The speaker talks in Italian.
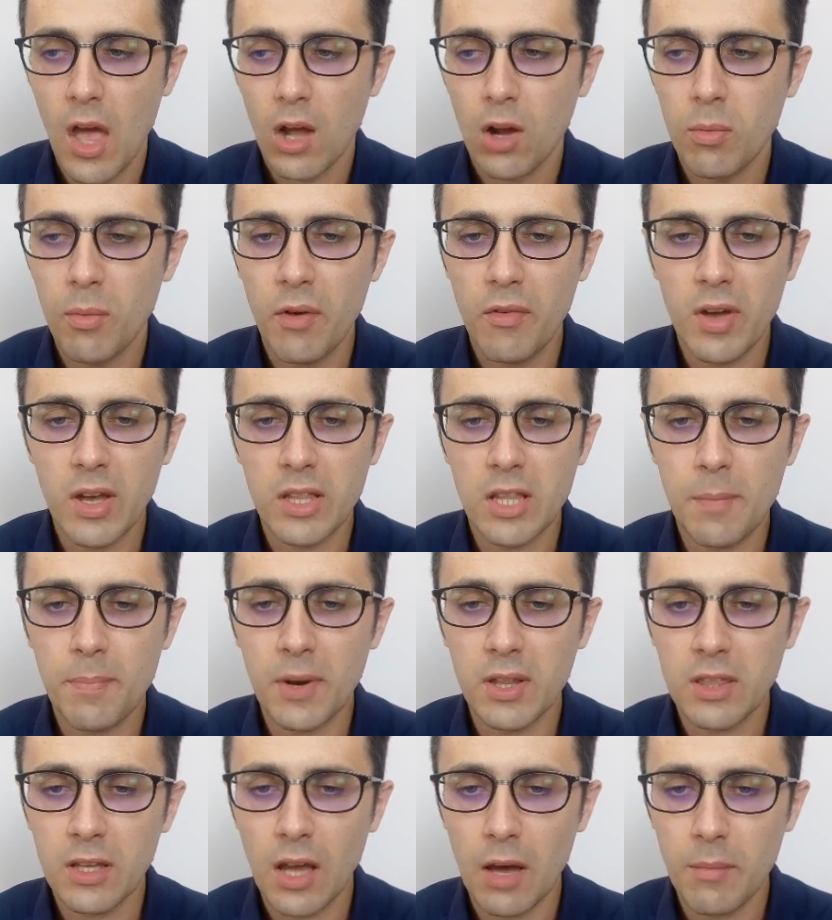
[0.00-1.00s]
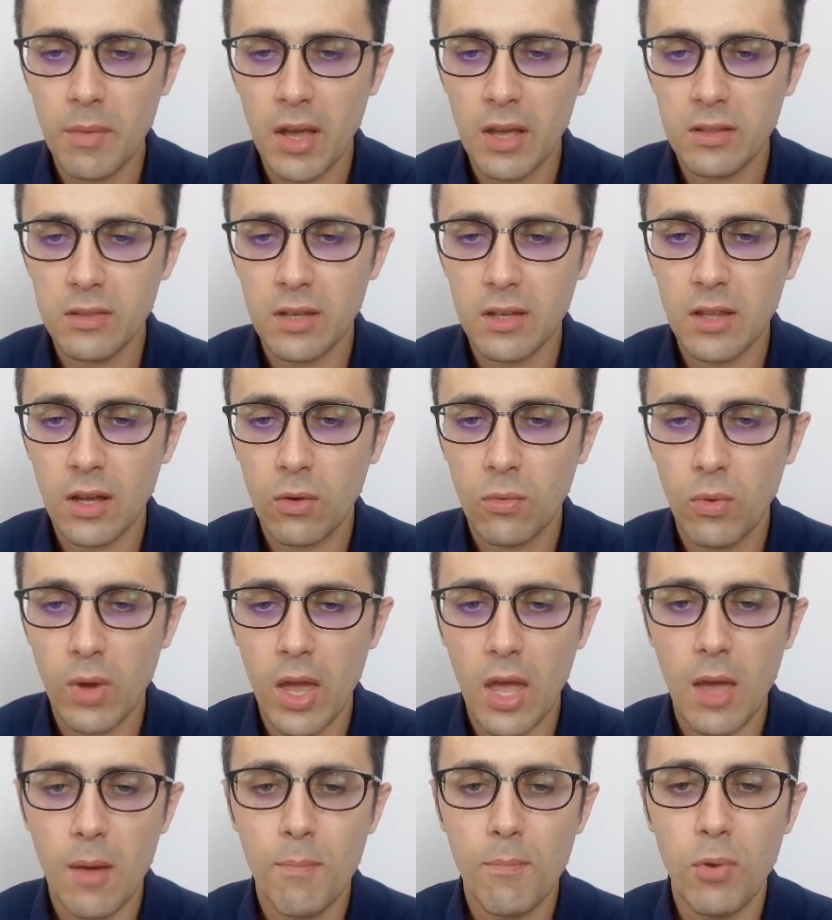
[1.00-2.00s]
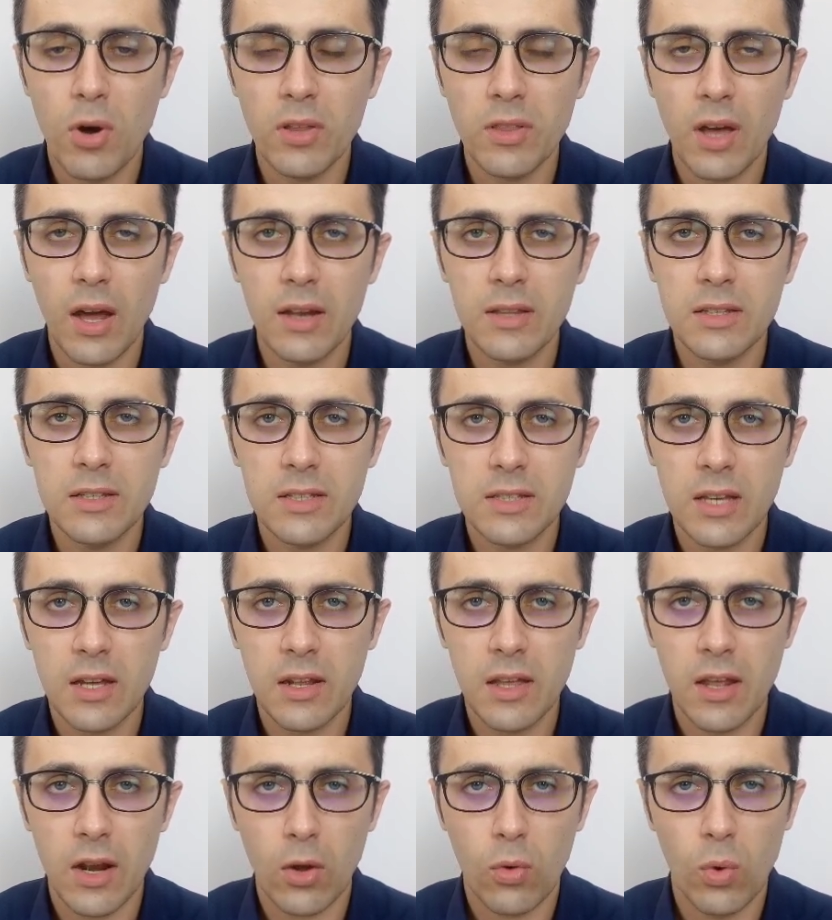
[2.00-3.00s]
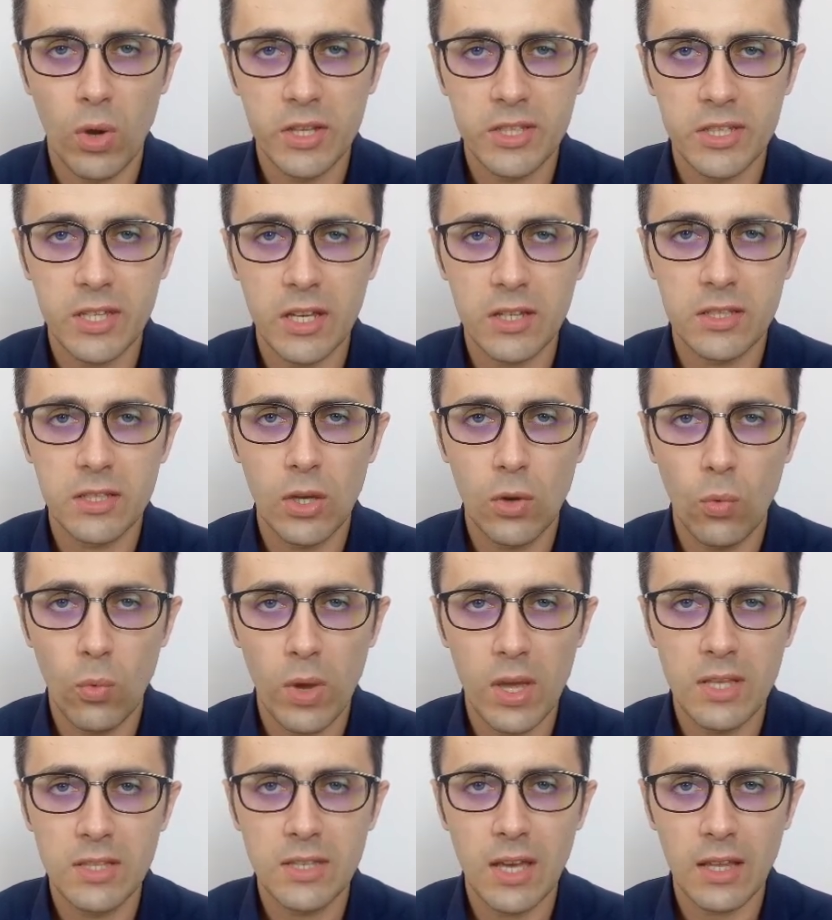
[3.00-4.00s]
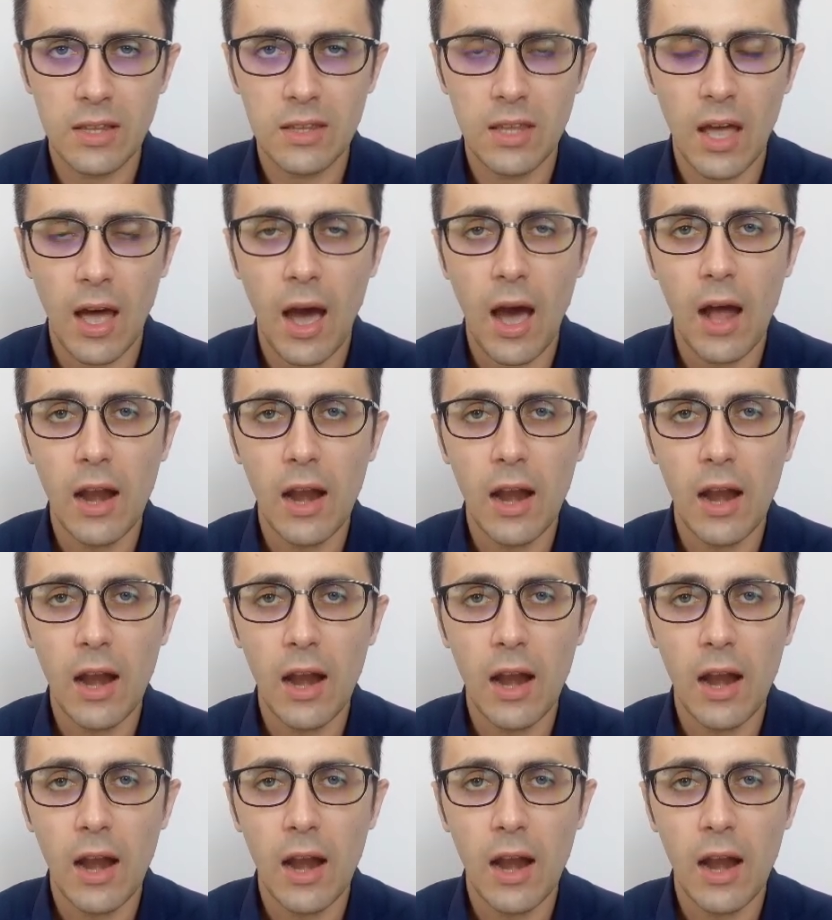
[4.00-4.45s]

come vedi praticamente da qui può andare ad inserire qualsiasi widget